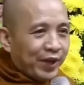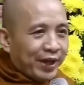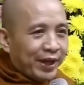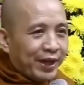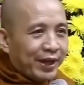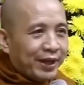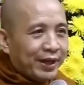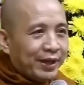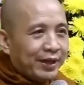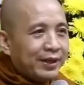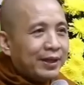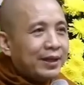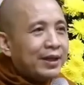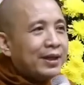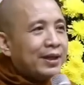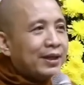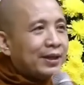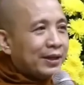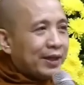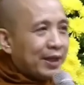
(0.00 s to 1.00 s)
về
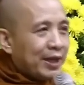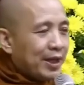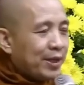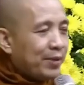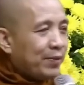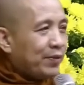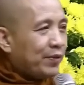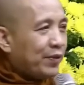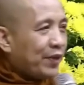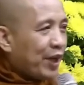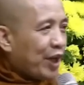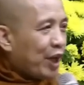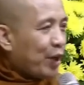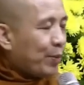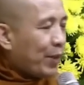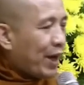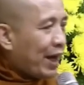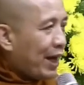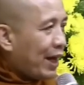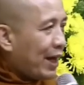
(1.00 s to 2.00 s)
tìm
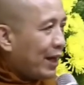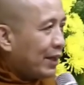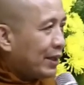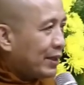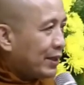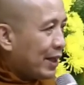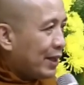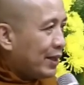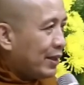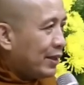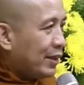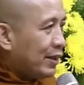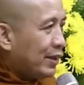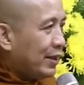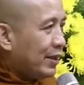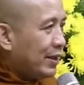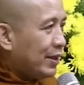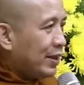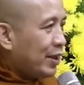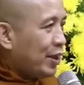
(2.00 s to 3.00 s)
về ban chân
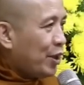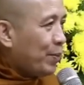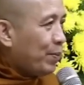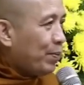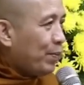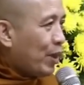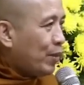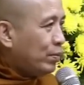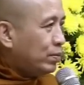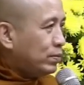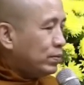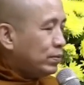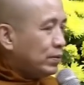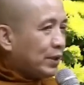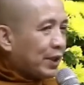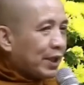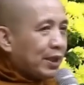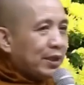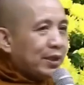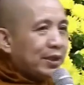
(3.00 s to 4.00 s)
nước
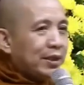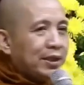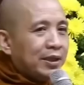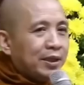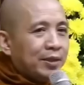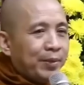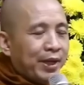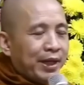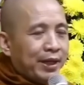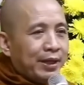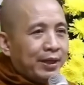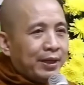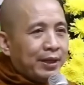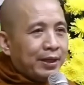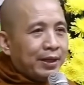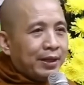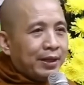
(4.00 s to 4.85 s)
bóng từ bi